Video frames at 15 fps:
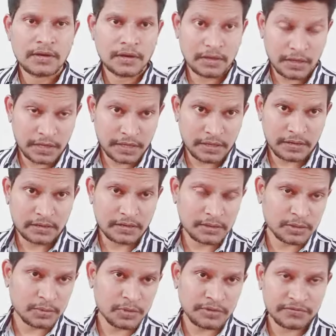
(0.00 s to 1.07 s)
ஹாய்
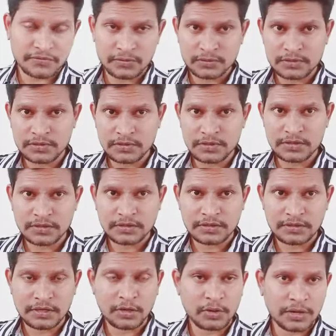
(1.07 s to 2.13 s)
குட் மார்னிங் ஃபோக்ஸ்
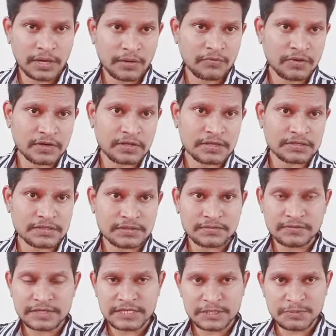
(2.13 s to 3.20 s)
என்னோட நேம்
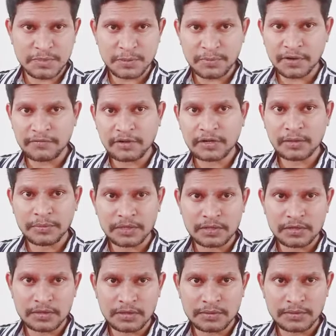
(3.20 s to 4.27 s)
வனராஜன் வனாஸ்பேர் ப்ரைவேட்
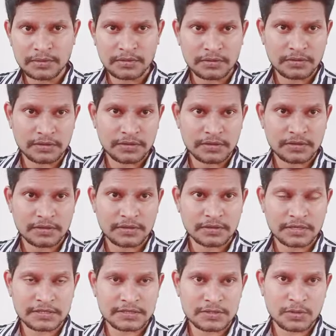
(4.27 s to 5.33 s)
லிமிடெட் அப்படின்ற
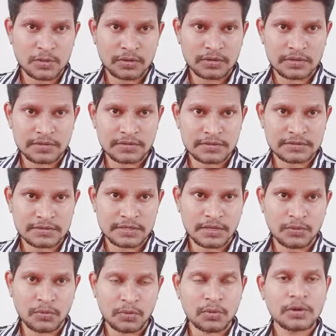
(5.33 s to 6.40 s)
கன்சர்னோட
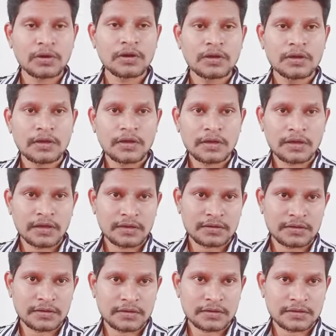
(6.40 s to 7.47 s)
சிஇஓ
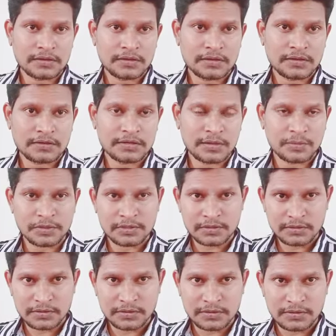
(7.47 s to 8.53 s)
அண்ட் நம்ம
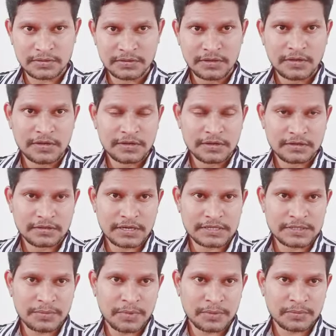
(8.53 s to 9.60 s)

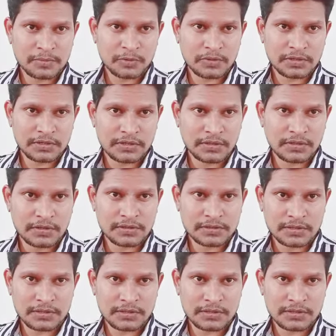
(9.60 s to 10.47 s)
கிரேசி மேமோட இங்கிலீஷ்